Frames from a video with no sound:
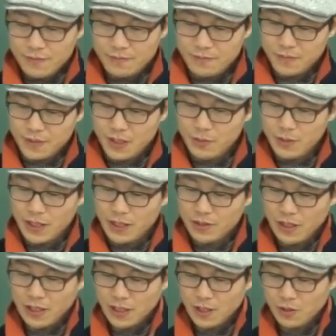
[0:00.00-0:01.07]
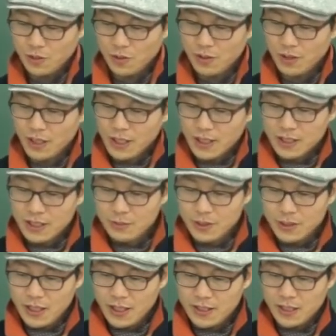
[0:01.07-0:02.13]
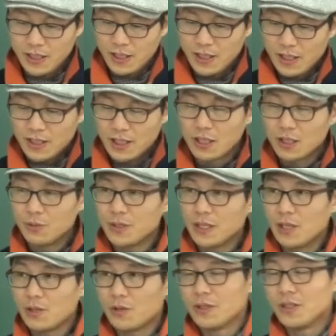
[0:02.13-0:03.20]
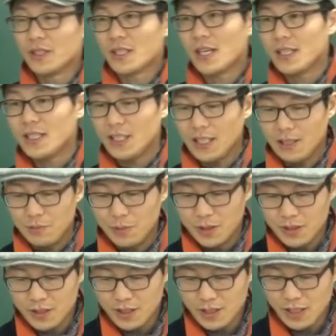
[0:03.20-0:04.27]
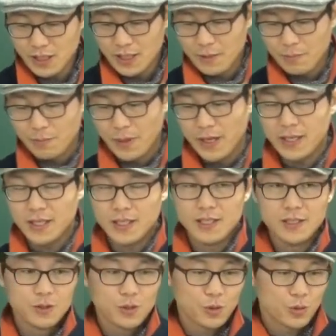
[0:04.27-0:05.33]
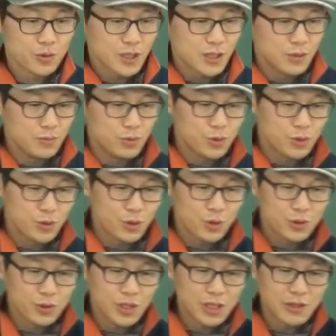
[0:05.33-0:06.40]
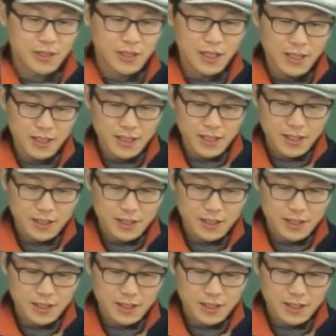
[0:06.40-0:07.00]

음, 설명 안 해도 알겠고 그 밑에 이제 여러분이 알고 있는 can이나 must나 may 이런 조동사를 무슨 조동사라고 한다?